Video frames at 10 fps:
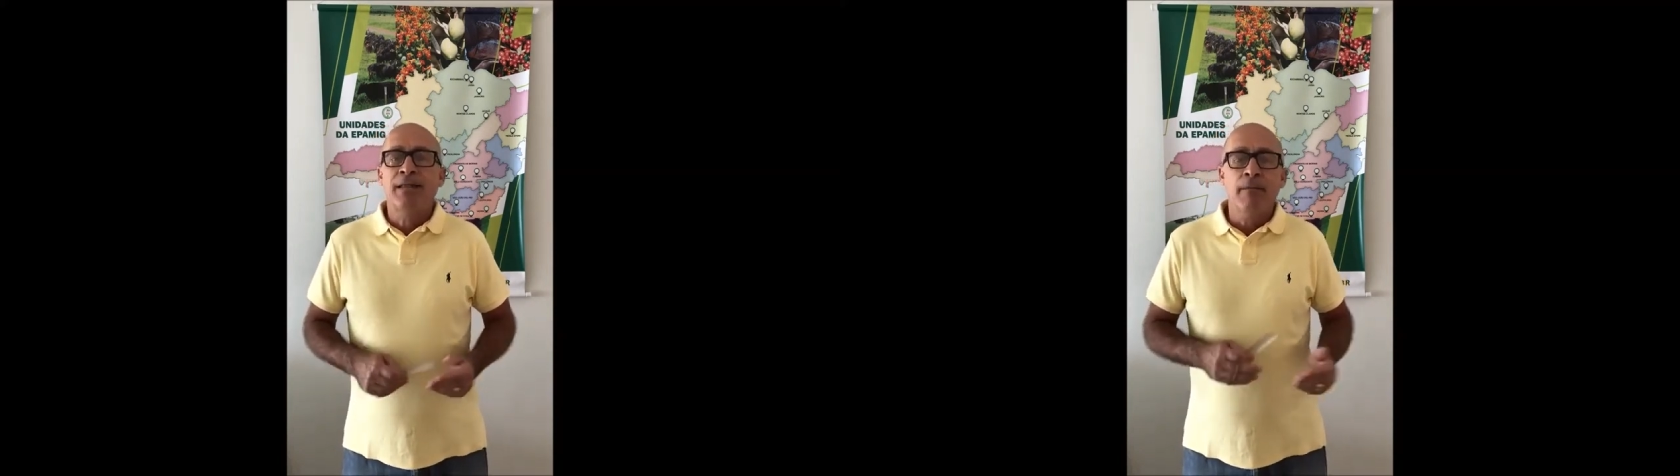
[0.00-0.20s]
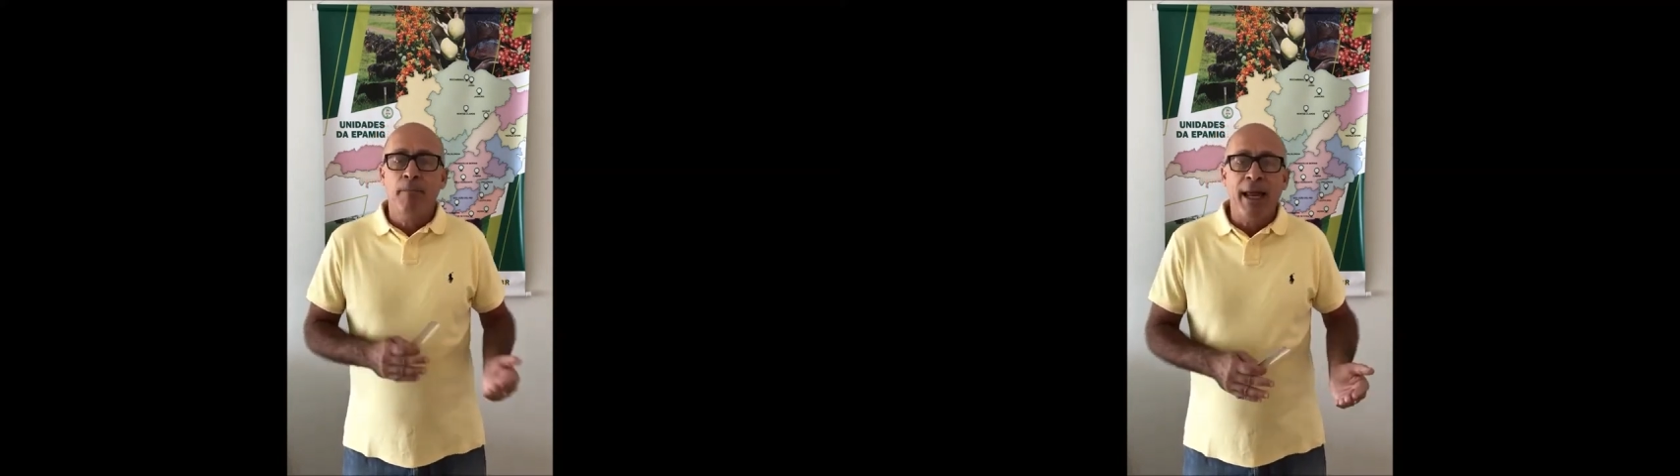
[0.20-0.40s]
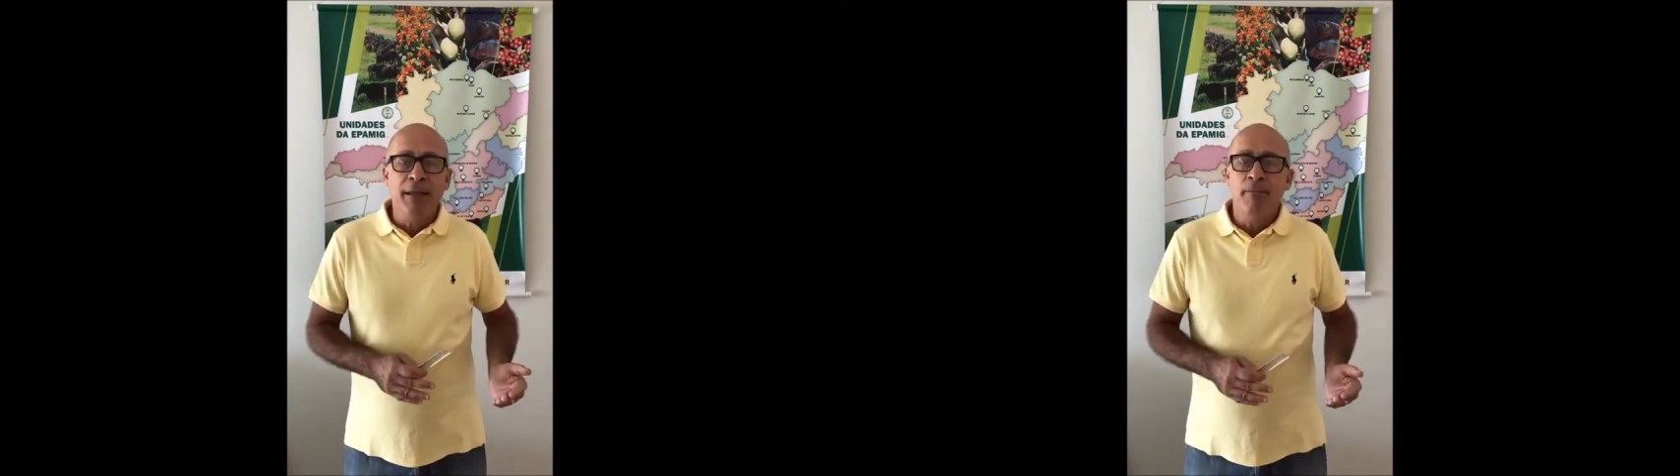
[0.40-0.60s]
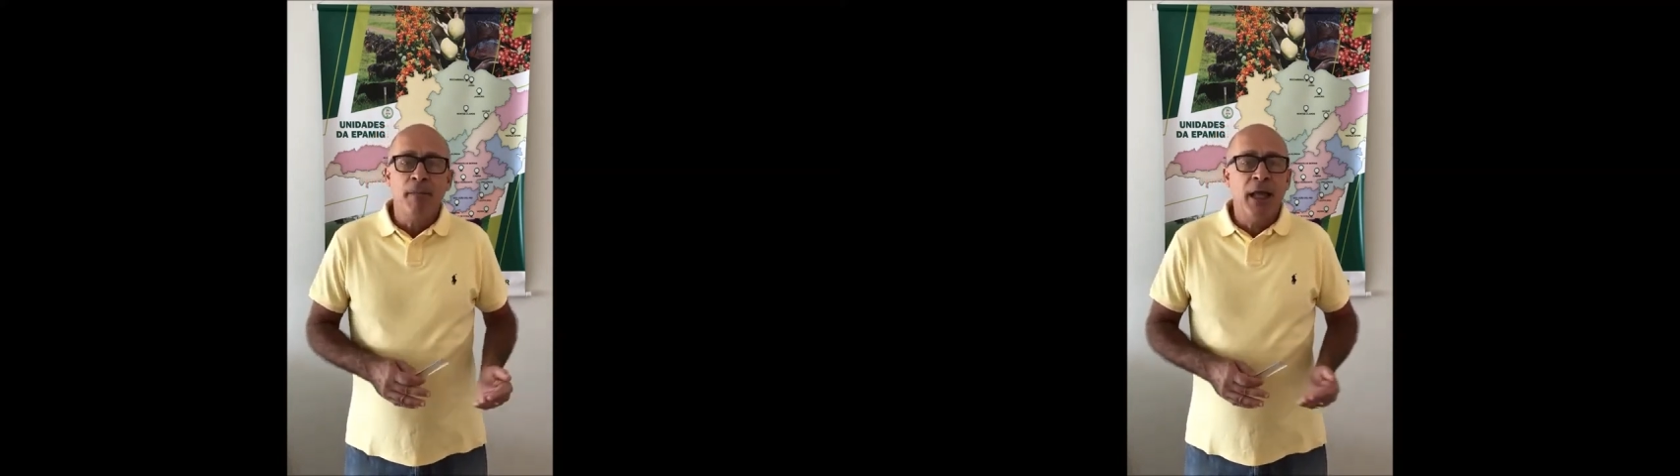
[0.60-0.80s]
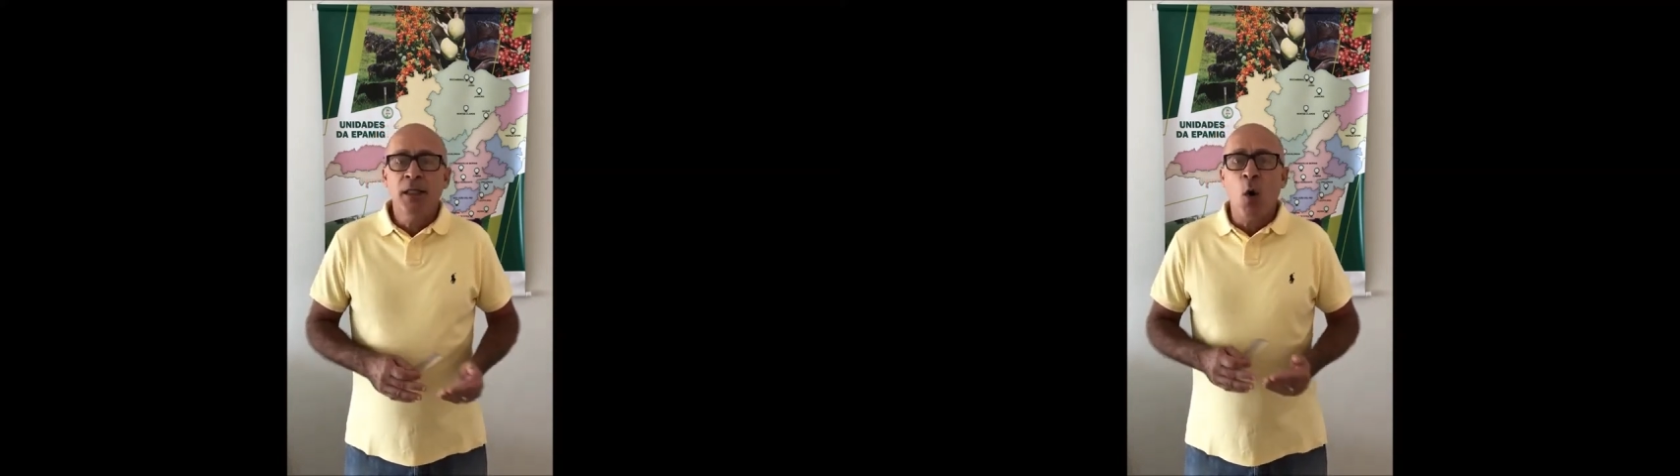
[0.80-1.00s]
Também
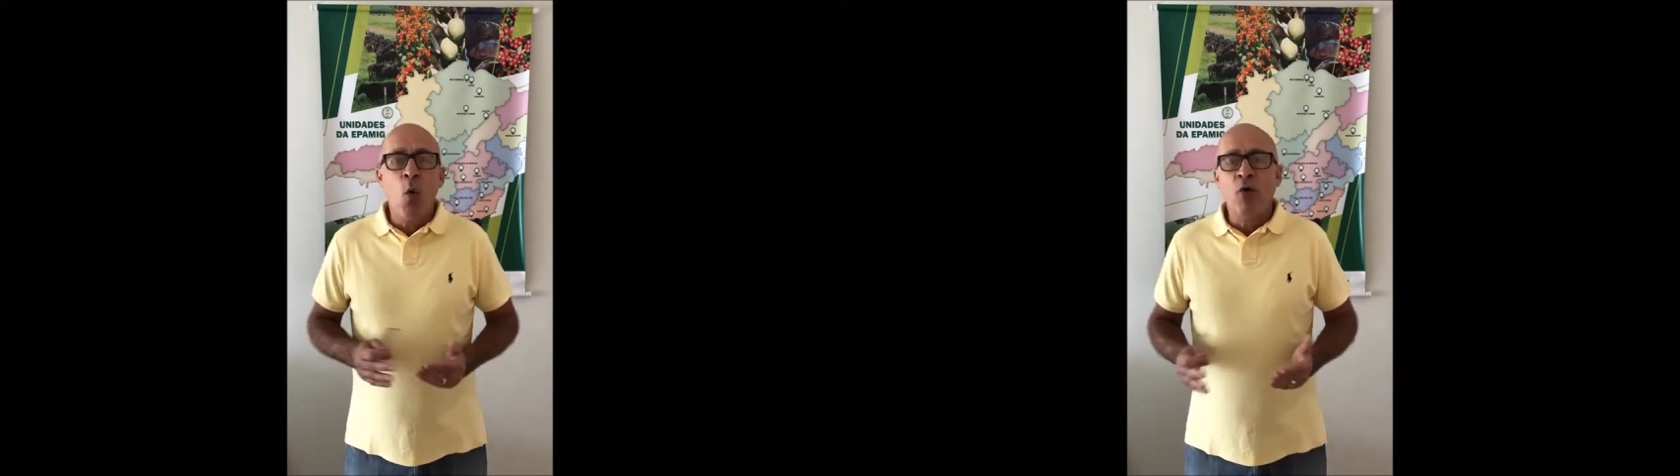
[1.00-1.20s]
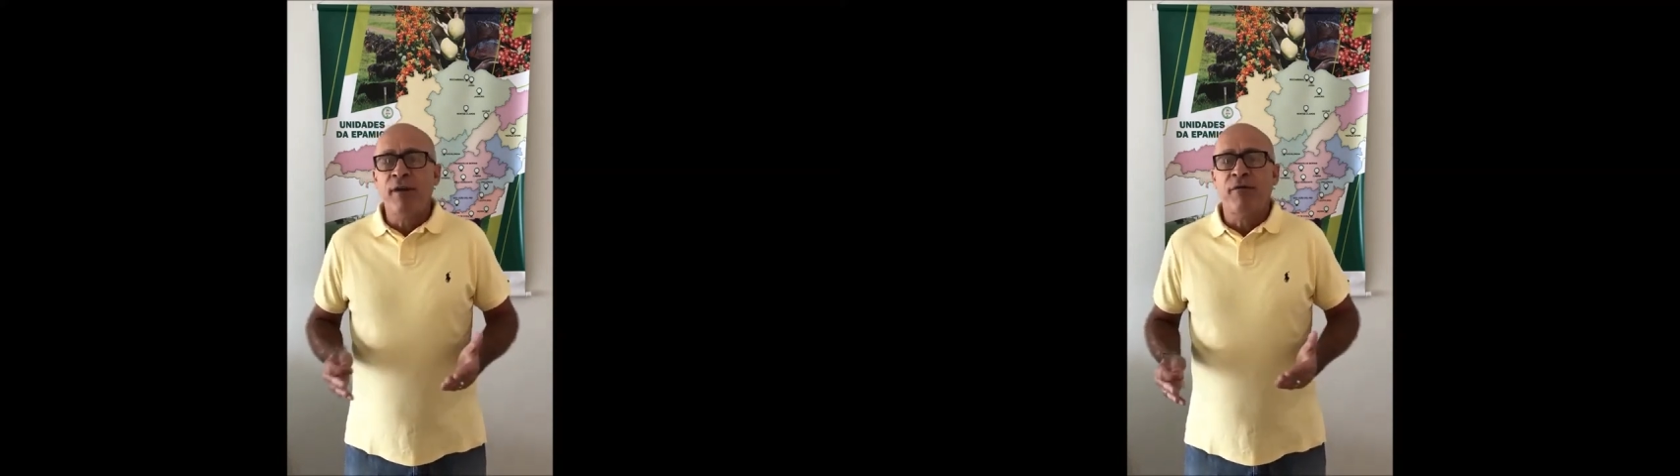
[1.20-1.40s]
não houve